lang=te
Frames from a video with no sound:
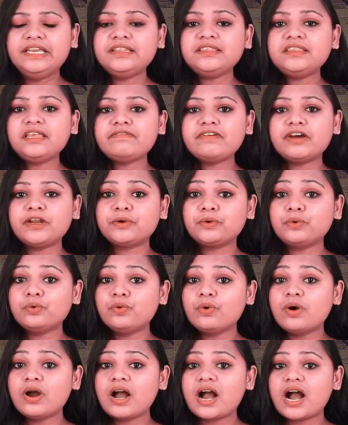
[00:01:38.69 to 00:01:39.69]
ఇంతవరకు
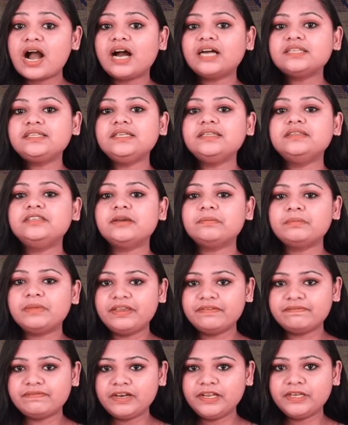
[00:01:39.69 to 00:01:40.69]
ఆతిథ్యం
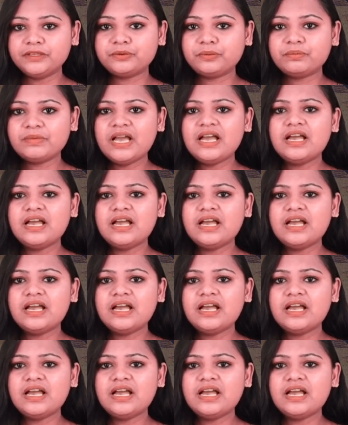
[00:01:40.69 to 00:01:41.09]
ఇవ్వలేదు